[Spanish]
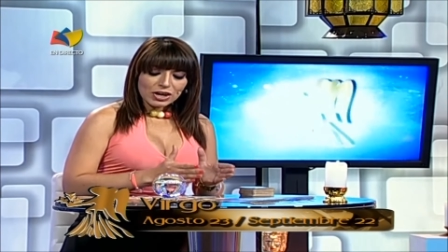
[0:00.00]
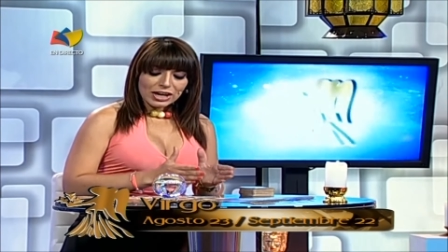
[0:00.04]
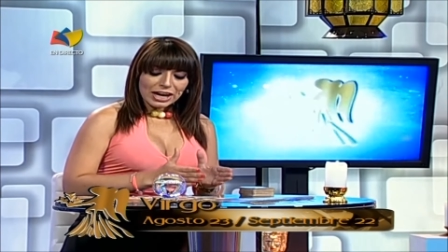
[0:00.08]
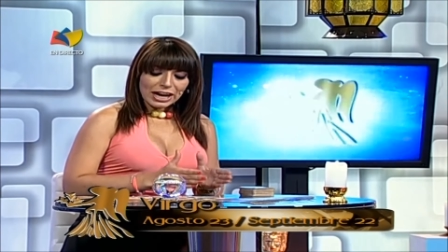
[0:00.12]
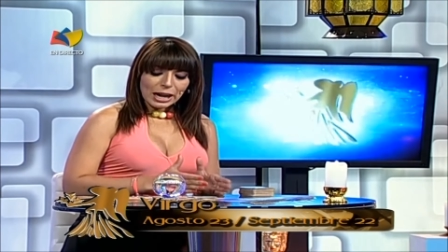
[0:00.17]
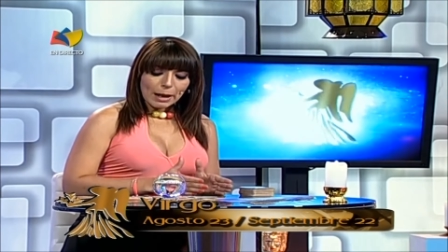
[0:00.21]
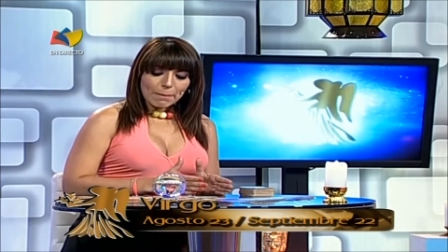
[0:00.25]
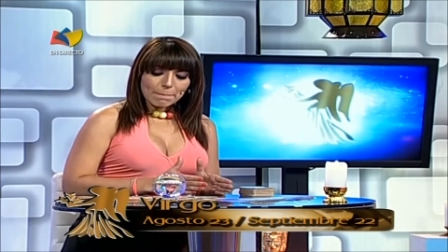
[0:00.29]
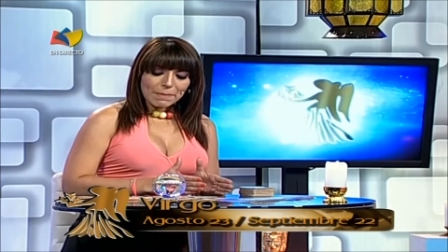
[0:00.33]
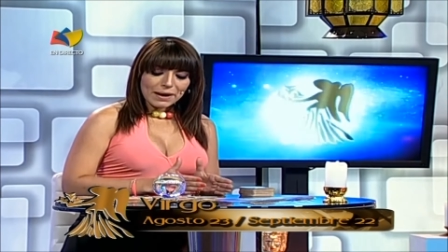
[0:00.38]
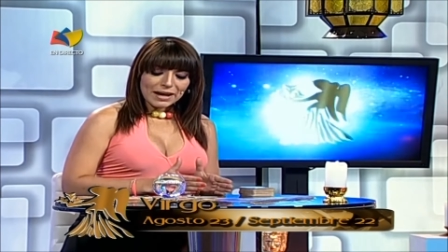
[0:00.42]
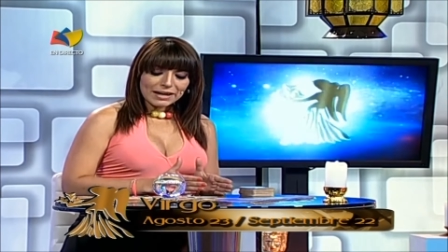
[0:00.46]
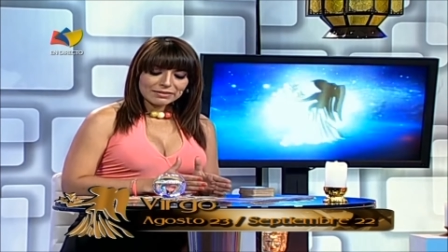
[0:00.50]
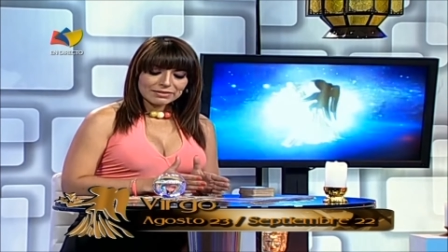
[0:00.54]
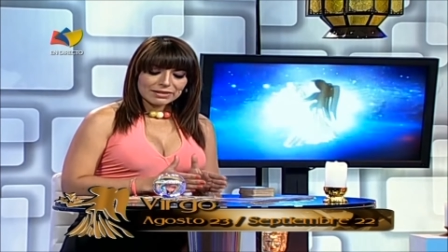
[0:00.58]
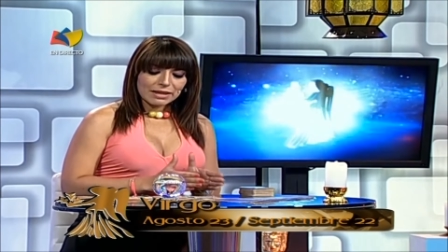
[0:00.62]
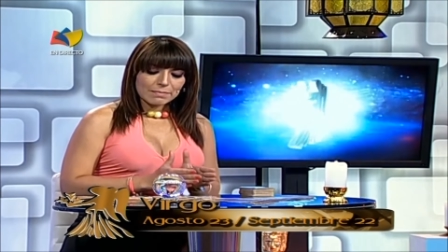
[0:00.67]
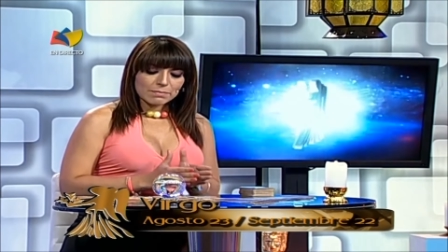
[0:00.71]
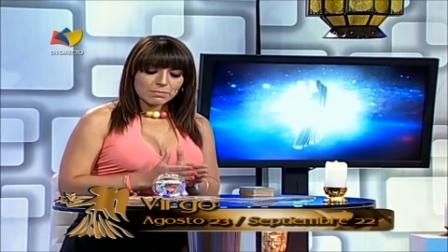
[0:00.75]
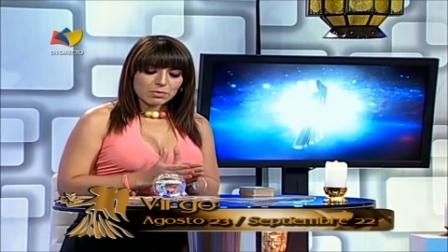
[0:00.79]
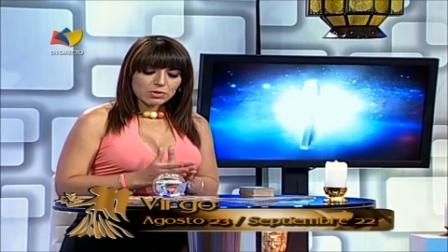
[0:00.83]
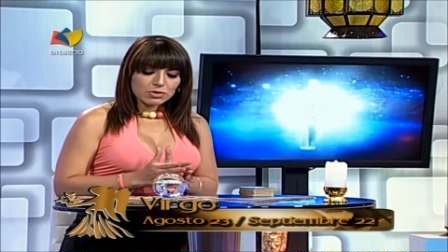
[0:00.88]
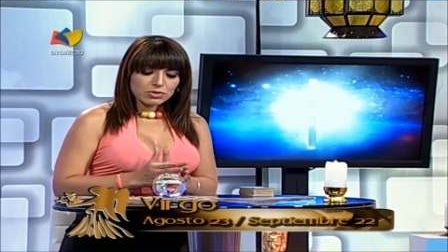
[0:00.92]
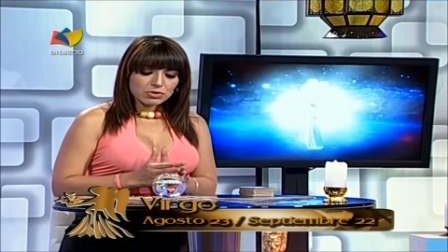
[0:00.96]
lo que es la
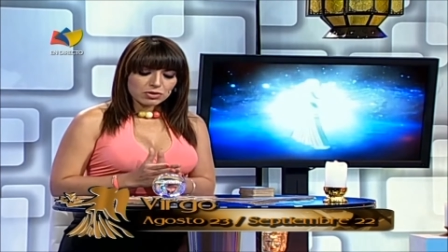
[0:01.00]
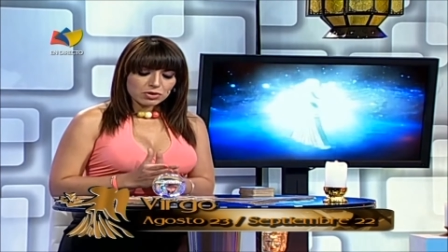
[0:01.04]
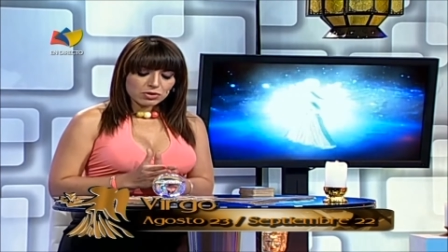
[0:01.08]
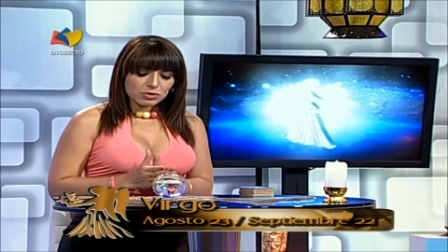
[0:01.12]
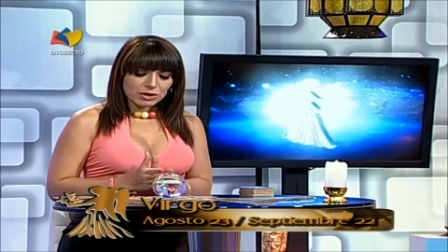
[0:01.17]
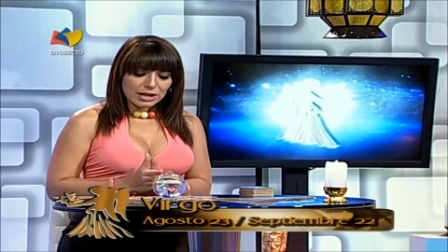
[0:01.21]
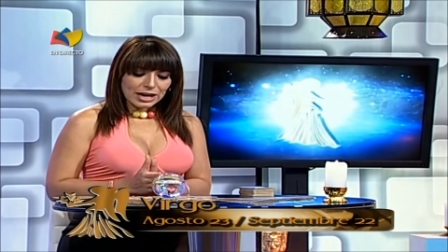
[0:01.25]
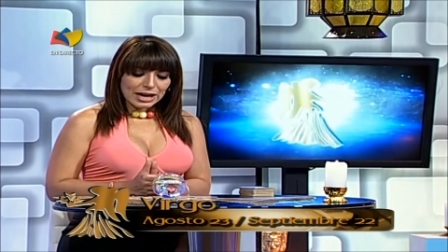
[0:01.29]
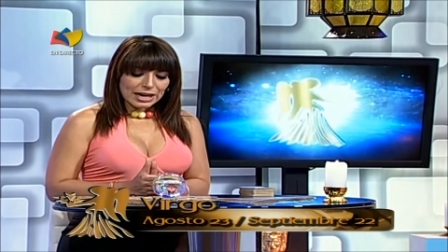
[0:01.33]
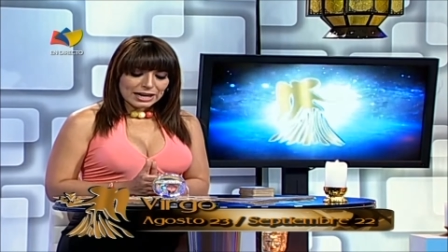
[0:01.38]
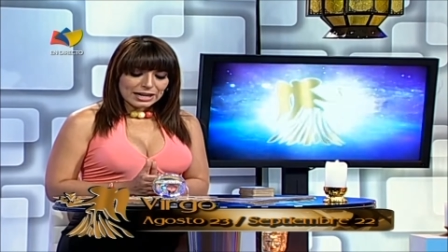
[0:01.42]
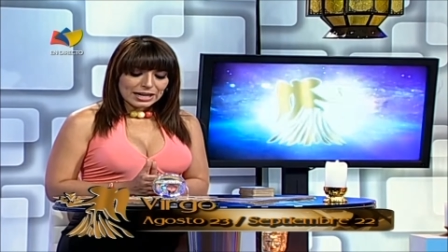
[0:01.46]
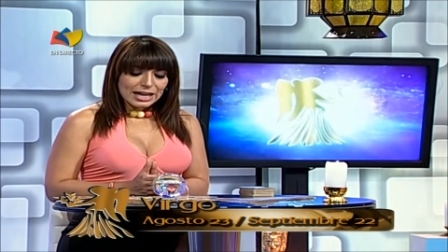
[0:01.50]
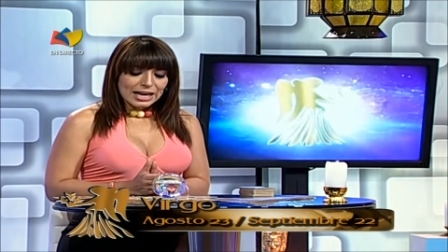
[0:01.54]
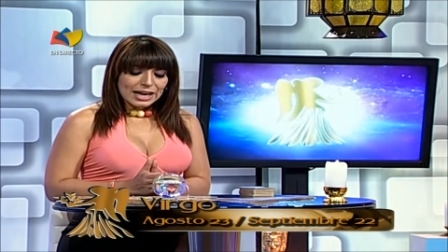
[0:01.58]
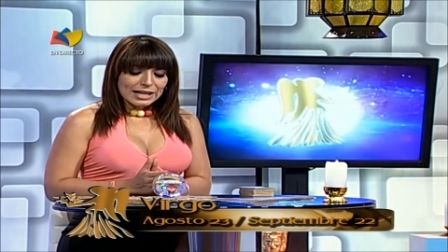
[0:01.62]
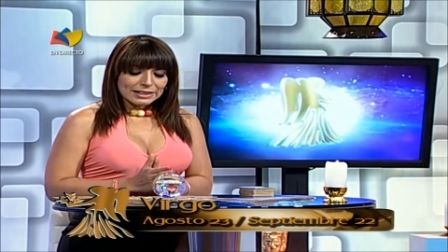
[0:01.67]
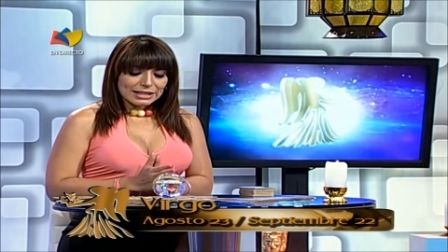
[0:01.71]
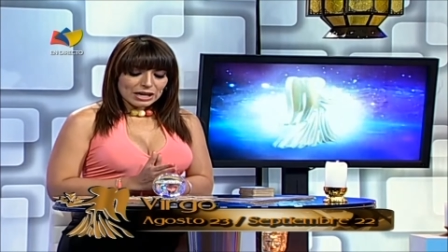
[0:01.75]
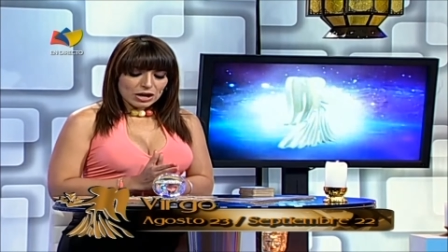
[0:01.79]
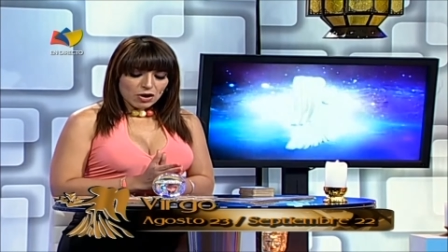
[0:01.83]
parte emocional,